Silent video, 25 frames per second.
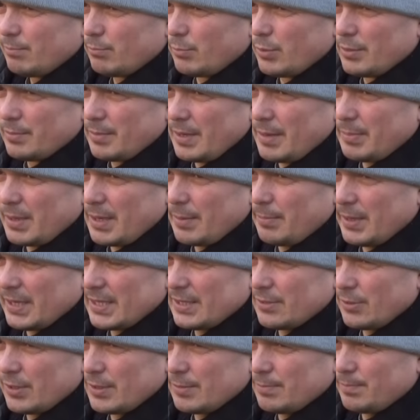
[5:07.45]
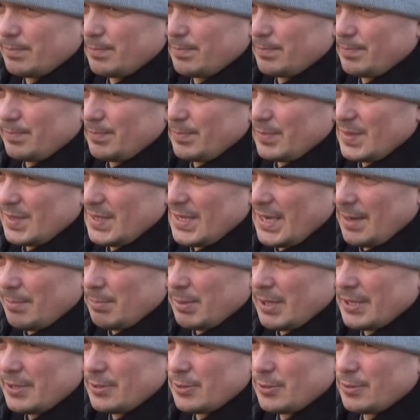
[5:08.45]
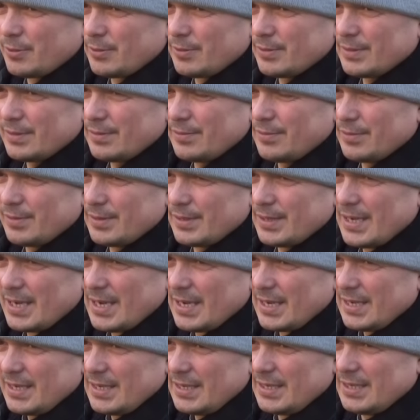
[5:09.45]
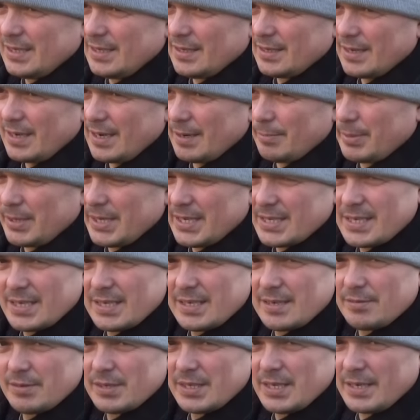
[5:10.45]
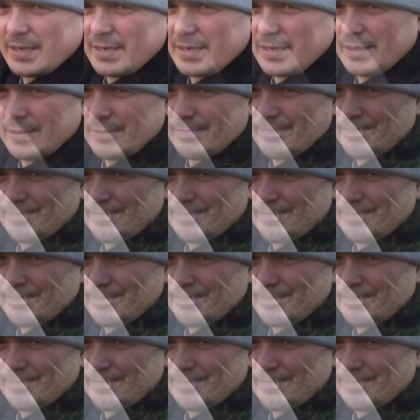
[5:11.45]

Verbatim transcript: Будем обрабатывать яблоню и обрезанный виноград.